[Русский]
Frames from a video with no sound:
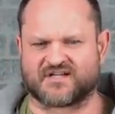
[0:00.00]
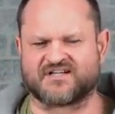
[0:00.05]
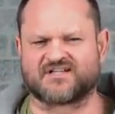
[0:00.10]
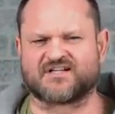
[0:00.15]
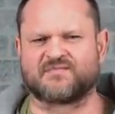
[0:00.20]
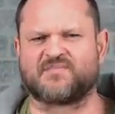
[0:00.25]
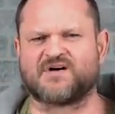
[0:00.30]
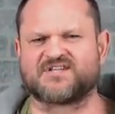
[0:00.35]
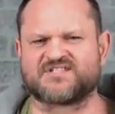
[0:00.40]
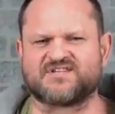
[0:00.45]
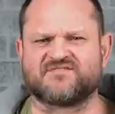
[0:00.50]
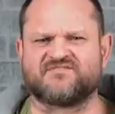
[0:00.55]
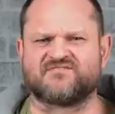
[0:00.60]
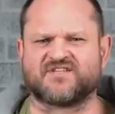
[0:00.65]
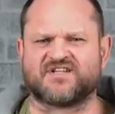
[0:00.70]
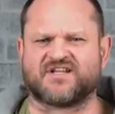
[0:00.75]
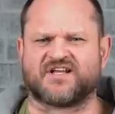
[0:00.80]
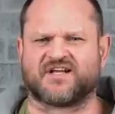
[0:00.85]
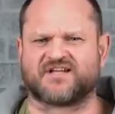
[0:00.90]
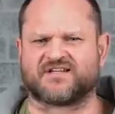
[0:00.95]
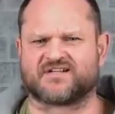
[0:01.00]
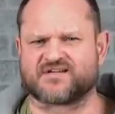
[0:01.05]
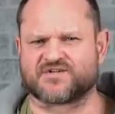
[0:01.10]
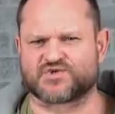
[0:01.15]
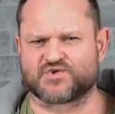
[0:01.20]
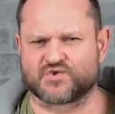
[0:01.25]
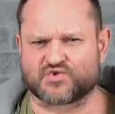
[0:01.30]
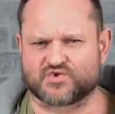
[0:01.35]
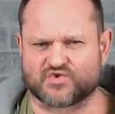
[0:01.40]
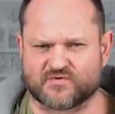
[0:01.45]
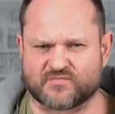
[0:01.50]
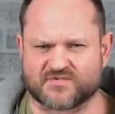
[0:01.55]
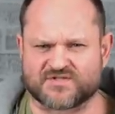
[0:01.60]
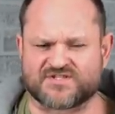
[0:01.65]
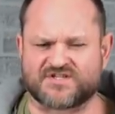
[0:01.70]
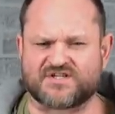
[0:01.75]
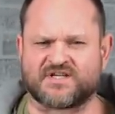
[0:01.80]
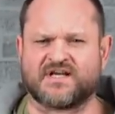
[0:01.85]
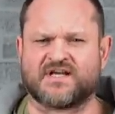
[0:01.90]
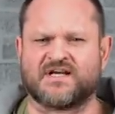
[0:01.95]
Это база МВД, это расчет
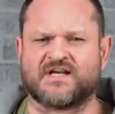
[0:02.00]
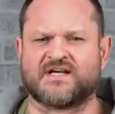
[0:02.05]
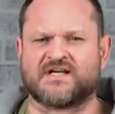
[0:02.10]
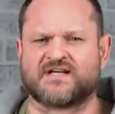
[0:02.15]
стоимости